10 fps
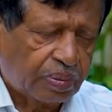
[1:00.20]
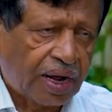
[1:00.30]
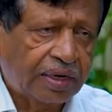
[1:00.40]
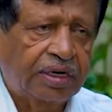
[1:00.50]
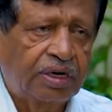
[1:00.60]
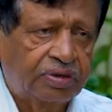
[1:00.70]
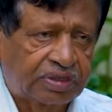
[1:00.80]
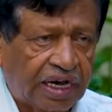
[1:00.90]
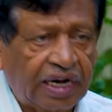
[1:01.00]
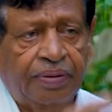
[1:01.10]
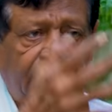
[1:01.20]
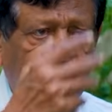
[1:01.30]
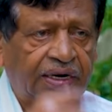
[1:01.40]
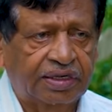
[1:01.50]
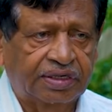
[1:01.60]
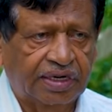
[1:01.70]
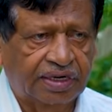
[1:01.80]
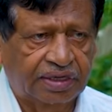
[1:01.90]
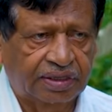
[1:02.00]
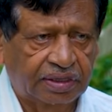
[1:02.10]
పార్టీలో చలనం
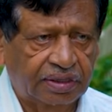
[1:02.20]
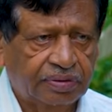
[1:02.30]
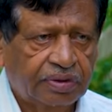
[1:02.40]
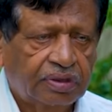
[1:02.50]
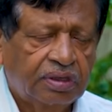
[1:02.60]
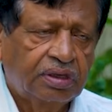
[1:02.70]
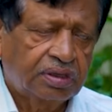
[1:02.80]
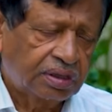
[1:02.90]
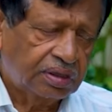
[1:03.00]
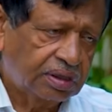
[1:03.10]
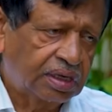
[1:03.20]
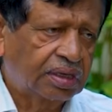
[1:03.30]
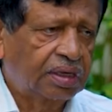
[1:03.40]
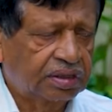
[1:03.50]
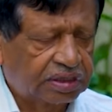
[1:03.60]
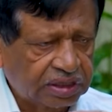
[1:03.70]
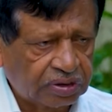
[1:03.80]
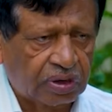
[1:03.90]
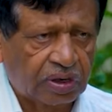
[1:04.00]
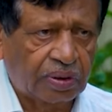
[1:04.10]
కలిగించగలిగింది ఏదో
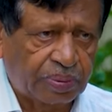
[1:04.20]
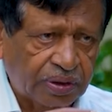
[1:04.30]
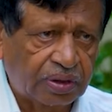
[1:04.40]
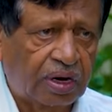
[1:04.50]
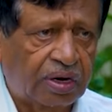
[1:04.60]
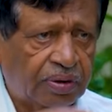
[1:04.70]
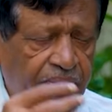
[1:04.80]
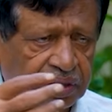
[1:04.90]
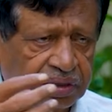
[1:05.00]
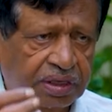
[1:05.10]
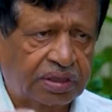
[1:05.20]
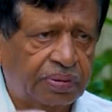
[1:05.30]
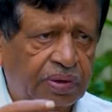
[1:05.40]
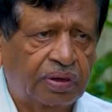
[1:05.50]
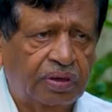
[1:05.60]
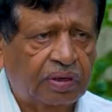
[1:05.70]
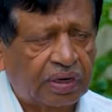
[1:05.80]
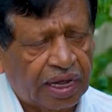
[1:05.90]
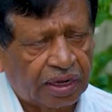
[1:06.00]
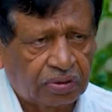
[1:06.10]
చిన్న పెద్ద పెద్దవాళ్ళనో మధ్యస్థం వాళ్ళనో
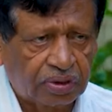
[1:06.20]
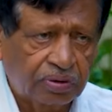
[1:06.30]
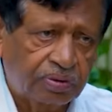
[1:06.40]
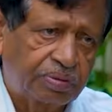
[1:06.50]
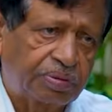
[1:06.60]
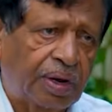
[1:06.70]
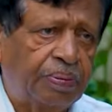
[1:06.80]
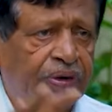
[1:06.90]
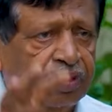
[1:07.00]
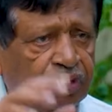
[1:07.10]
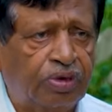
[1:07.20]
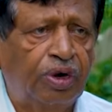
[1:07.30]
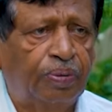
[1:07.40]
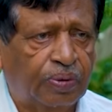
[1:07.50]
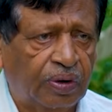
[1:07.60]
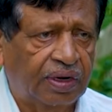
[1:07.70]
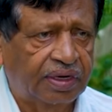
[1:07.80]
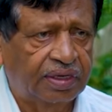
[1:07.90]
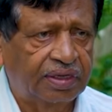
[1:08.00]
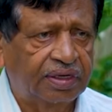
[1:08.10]
నాయకులను అభ్యర్థులను
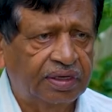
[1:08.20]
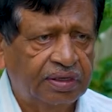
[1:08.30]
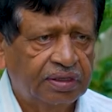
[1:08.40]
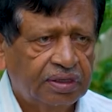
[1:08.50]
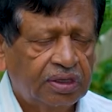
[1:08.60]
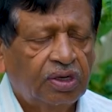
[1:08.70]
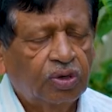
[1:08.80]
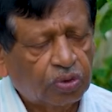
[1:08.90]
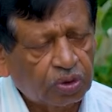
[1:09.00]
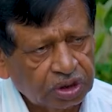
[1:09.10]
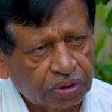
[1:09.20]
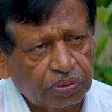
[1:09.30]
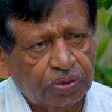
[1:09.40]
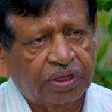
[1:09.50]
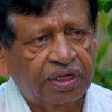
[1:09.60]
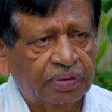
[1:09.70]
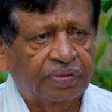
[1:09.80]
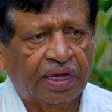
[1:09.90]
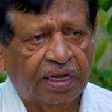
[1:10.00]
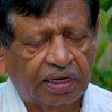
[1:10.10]
నిలుపుకోగలిగింది కొంచెం ఉత్తేజం
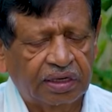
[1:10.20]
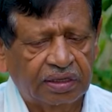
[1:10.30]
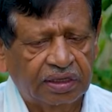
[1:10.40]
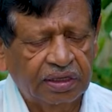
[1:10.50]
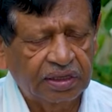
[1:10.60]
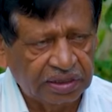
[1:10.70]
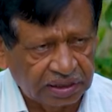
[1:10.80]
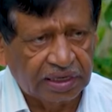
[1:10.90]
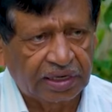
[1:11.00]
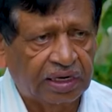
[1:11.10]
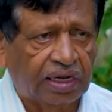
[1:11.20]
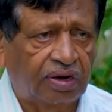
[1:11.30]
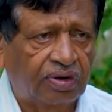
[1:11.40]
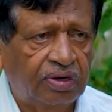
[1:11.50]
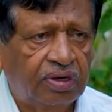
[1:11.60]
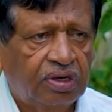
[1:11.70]
తేగలిగింది ఈ ఎన్నికల్లో